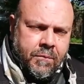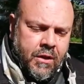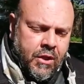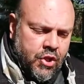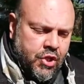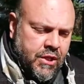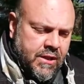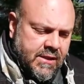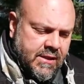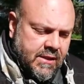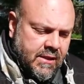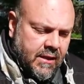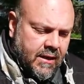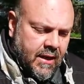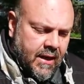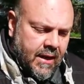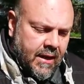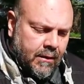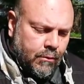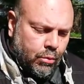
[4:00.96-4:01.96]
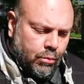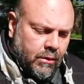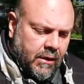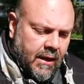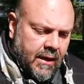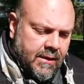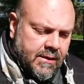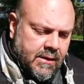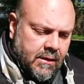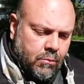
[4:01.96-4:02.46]
di gestire tutte
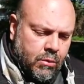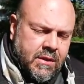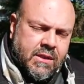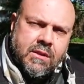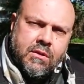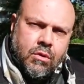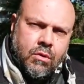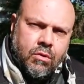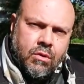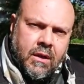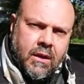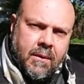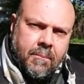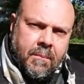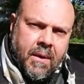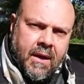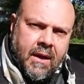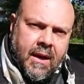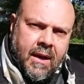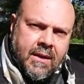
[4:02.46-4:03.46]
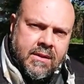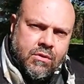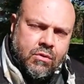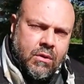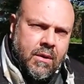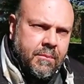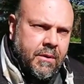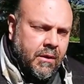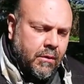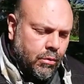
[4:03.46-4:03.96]
le situazioni in maniera
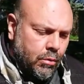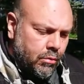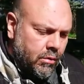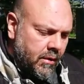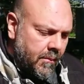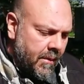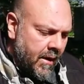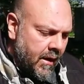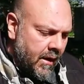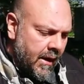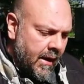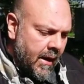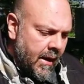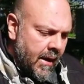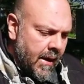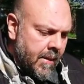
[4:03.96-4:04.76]
assolutamente ottimale.